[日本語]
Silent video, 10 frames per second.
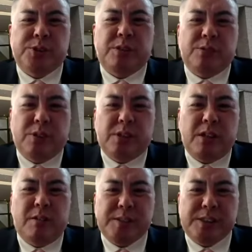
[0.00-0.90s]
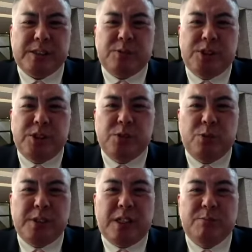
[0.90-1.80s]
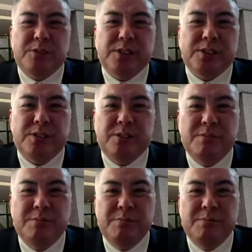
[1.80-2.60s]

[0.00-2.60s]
る通り、平将門の親王みたいなもんですよ。う